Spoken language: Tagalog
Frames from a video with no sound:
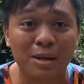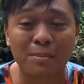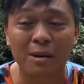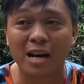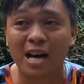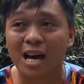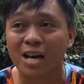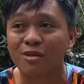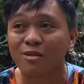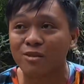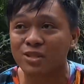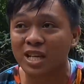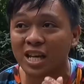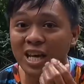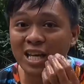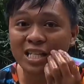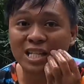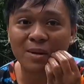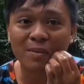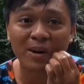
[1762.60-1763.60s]
sa mga ano ko
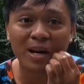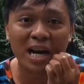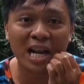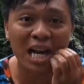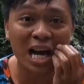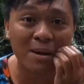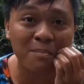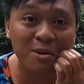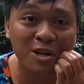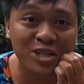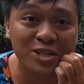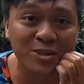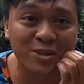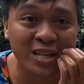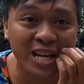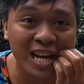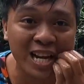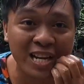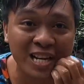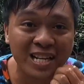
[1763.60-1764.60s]
diyan, sa mga lovers ko
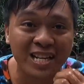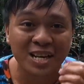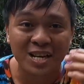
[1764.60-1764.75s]
diyan.